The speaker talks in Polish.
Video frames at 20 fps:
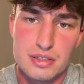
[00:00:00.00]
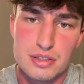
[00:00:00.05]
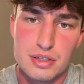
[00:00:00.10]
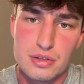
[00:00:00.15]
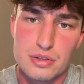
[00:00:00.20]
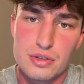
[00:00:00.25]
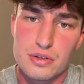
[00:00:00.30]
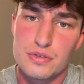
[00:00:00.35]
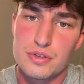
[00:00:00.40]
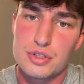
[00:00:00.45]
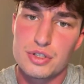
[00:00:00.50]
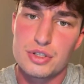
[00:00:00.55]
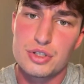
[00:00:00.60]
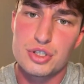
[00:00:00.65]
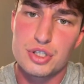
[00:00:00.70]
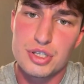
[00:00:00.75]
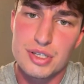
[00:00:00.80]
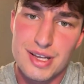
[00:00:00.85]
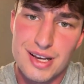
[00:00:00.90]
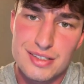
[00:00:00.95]
czego dowodzi
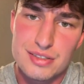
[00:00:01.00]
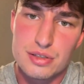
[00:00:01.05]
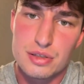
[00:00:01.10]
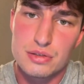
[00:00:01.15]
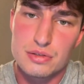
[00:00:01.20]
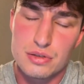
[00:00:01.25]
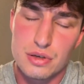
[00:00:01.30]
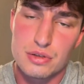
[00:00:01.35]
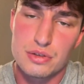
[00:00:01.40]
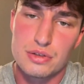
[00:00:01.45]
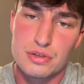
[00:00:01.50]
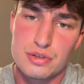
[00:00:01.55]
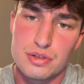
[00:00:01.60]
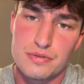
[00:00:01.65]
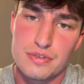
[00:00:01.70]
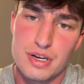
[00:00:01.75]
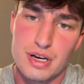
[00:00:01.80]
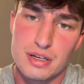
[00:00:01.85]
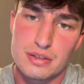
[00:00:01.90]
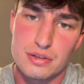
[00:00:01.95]

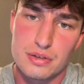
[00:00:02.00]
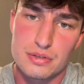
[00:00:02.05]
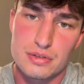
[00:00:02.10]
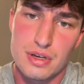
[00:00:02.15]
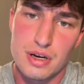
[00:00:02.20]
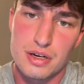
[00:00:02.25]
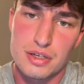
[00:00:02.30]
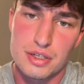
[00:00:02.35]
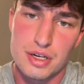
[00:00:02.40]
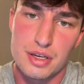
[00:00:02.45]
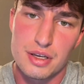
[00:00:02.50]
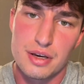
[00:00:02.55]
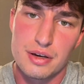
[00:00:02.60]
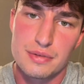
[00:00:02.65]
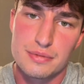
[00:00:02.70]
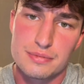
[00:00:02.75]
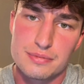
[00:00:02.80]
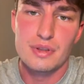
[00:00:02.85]
13-stronicowy akt oskarżenia.